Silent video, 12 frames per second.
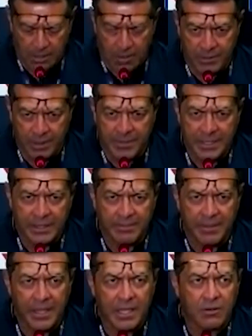Obviamente
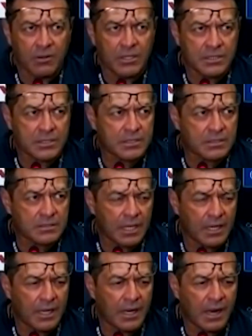México es
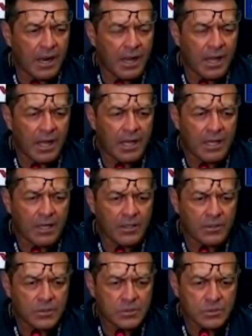ah,
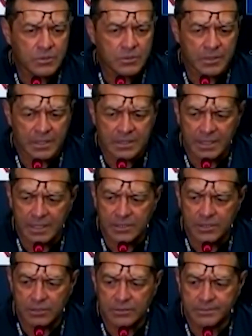una
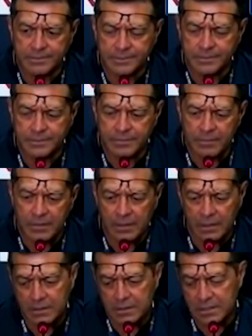selección,
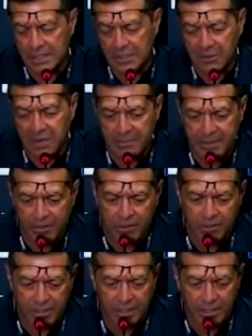si no la
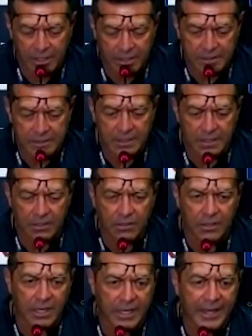mejor, de, de
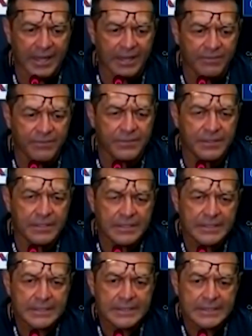CONCACAF.
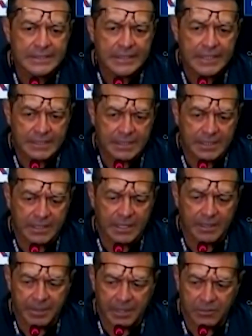Así es
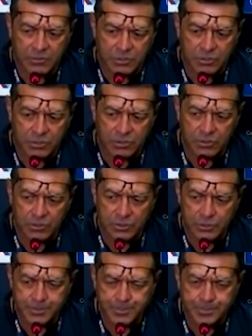que para
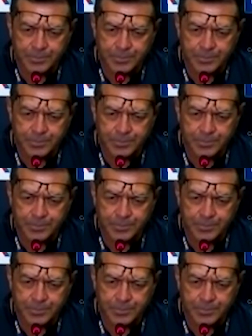nosotros